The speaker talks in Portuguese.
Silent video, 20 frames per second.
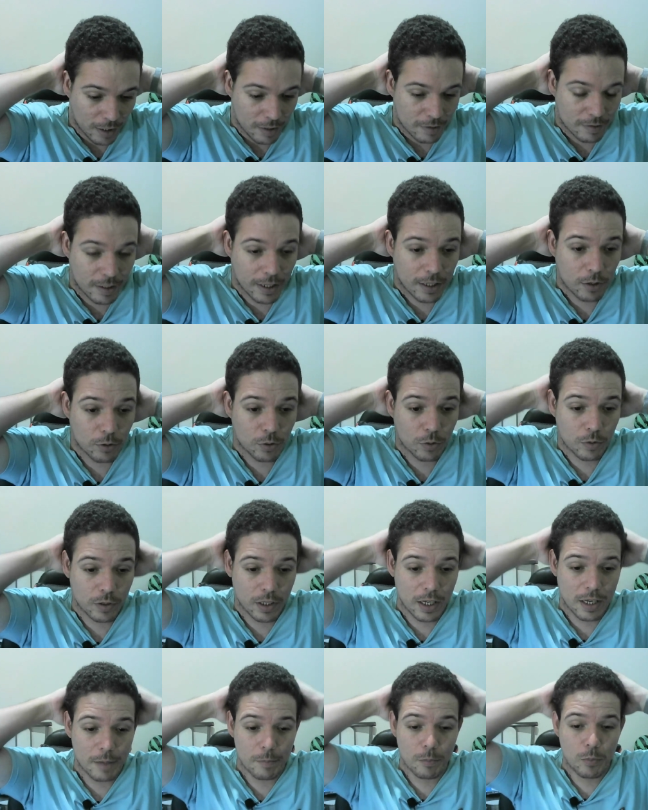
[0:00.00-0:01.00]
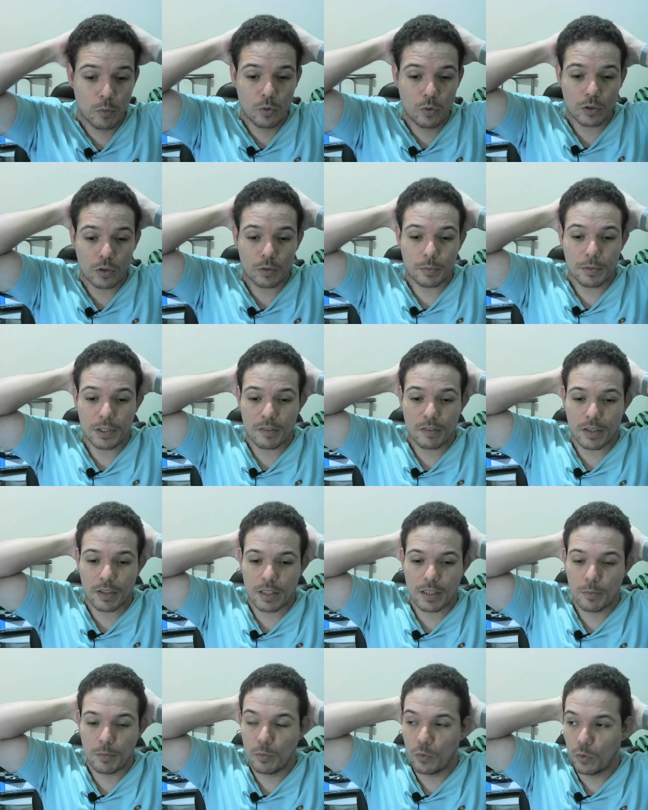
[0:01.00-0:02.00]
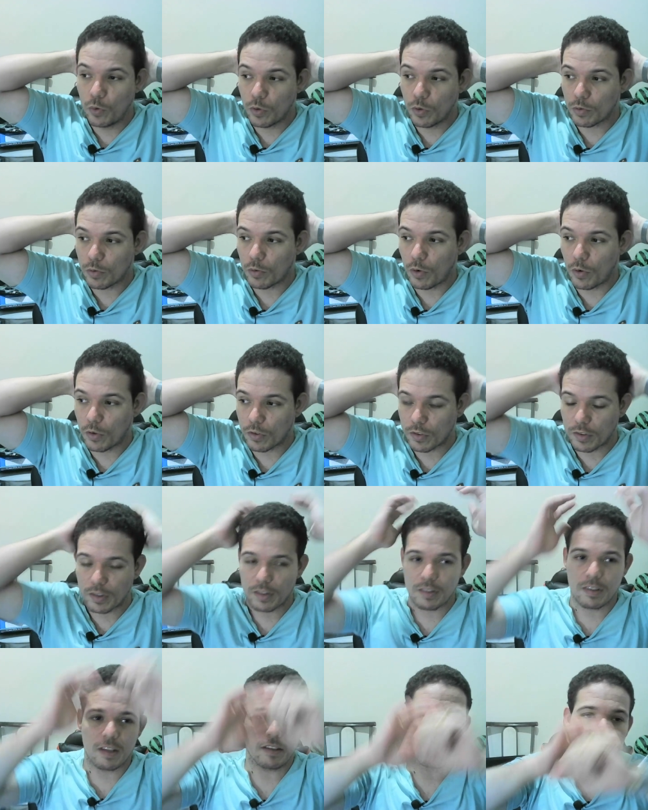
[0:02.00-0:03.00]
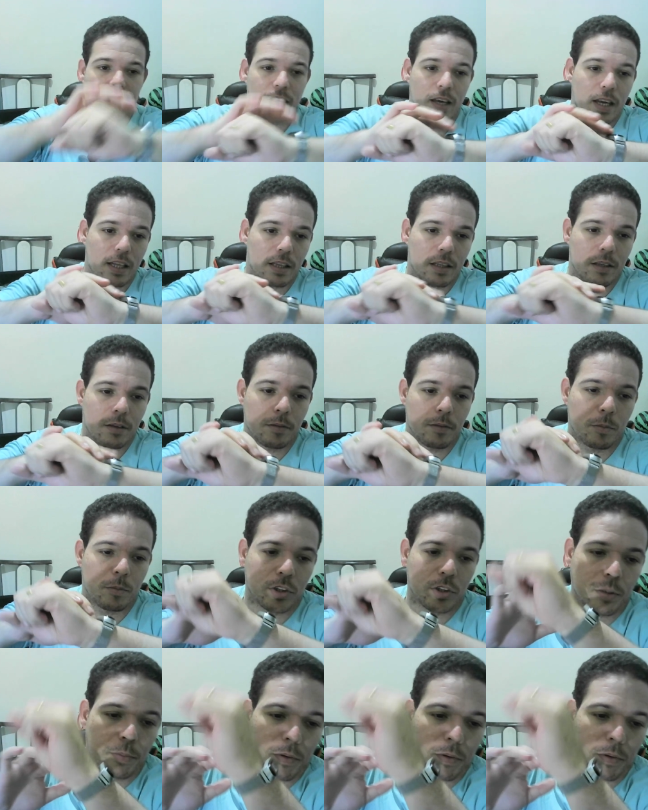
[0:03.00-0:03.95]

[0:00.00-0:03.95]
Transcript: Sei que eu joguei muito, me diverti muito, 11 17. Vou mostrar para